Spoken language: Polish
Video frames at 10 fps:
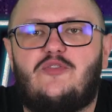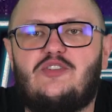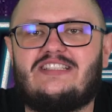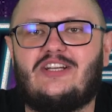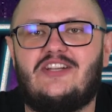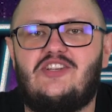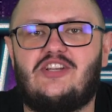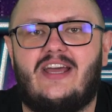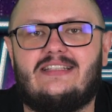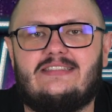To wszystko na
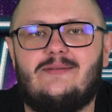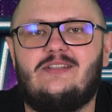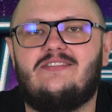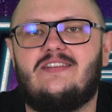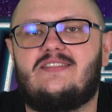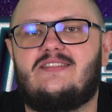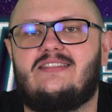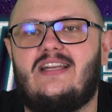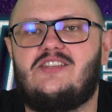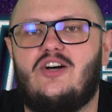dzisiaj. Nie będę Was
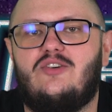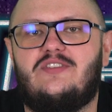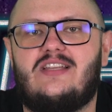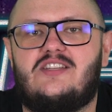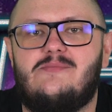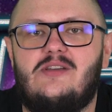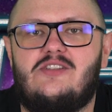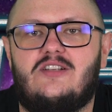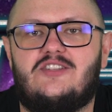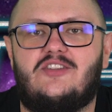zadręczał, wystarczy
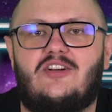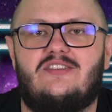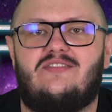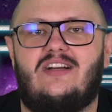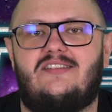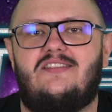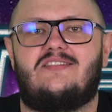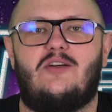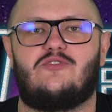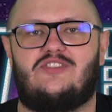myśl, że do końca wakacji
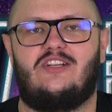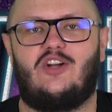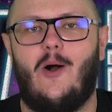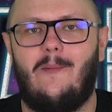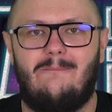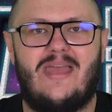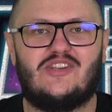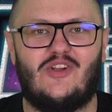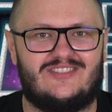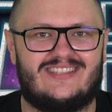został już tylko
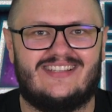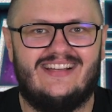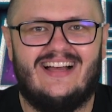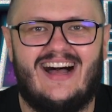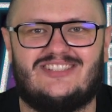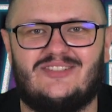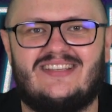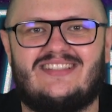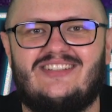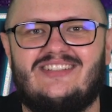miesiąc. A z
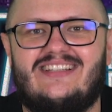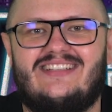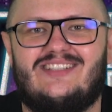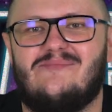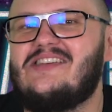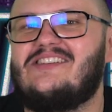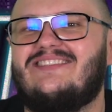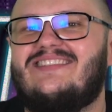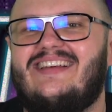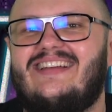drugiej strony to
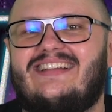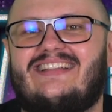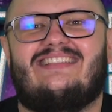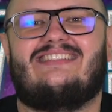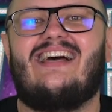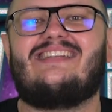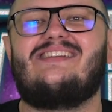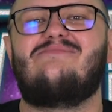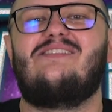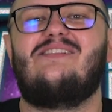miesiąc z
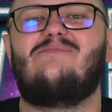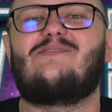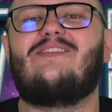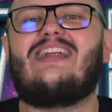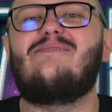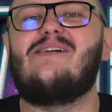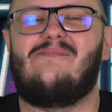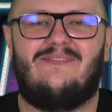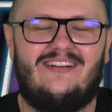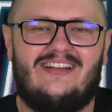naszym
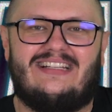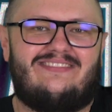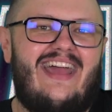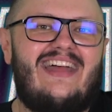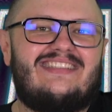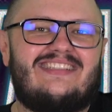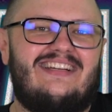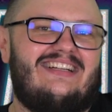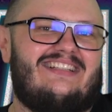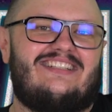programem. Więc
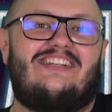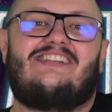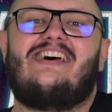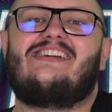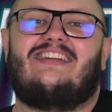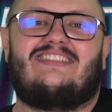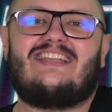3, 4.